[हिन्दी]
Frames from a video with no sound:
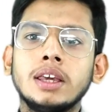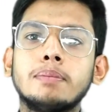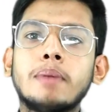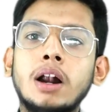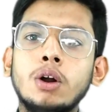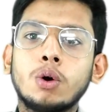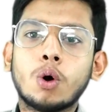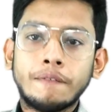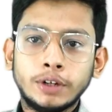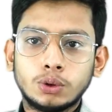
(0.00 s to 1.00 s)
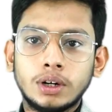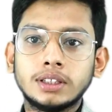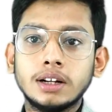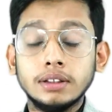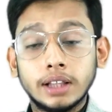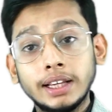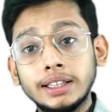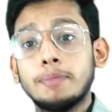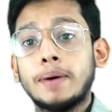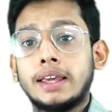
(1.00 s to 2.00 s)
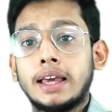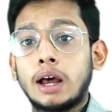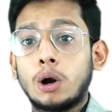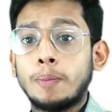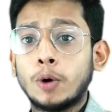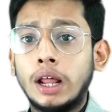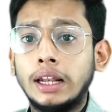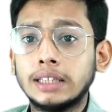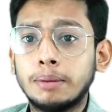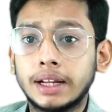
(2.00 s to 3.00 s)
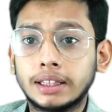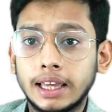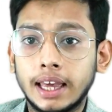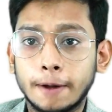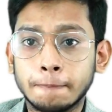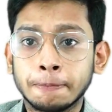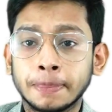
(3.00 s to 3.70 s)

कि मान लो काफ़ी स्टूडेंट सर नहीं दे पाएंगे अगर आप ऑनलाइन एग्जाम रखते हैं